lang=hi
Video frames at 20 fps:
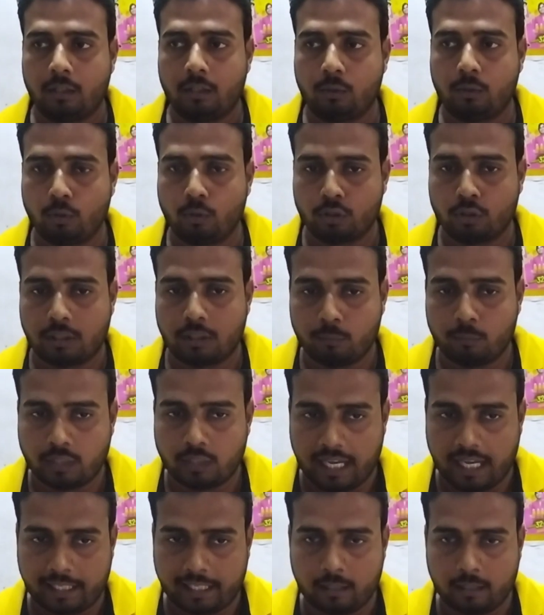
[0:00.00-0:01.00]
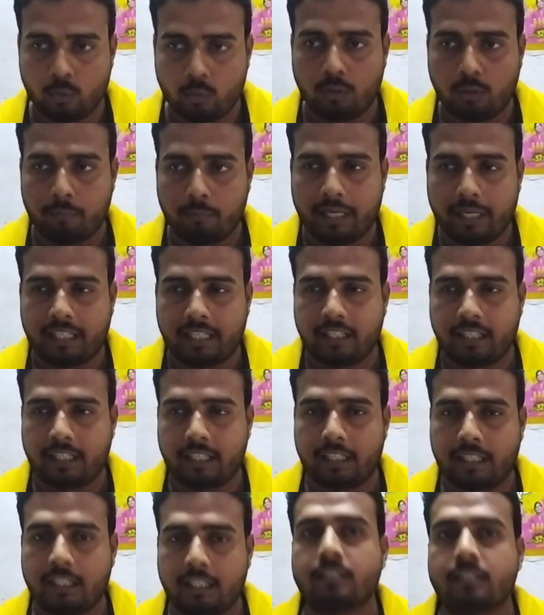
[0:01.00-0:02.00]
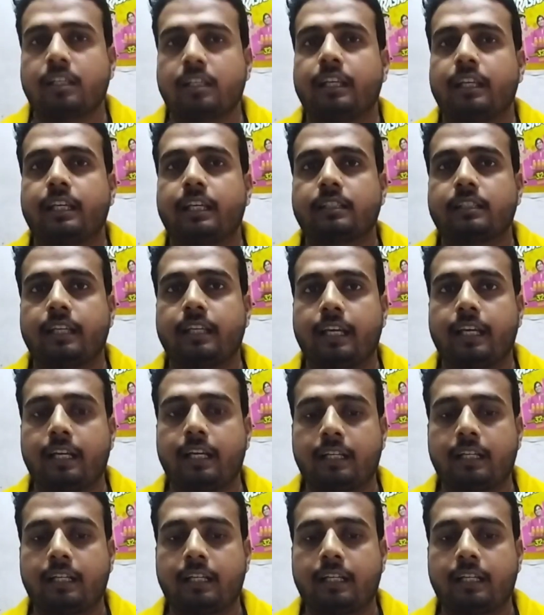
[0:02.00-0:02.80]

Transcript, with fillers: दोनों समुदाय के लोग बैठ करके किस तरीके से